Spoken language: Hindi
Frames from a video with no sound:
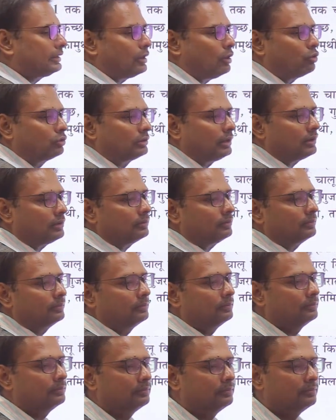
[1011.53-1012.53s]
का उत्तर
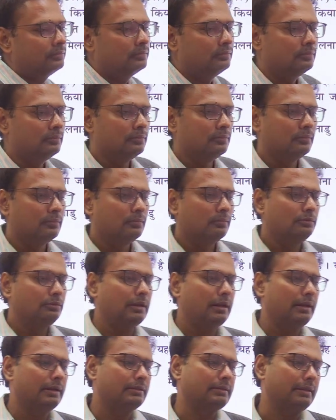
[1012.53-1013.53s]

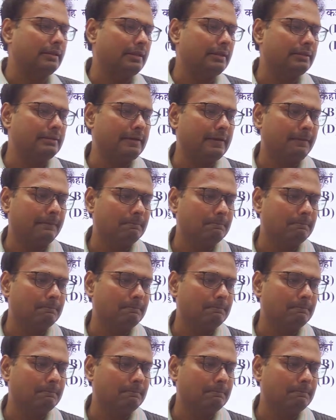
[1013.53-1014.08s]
जल्दी से दे दीजिए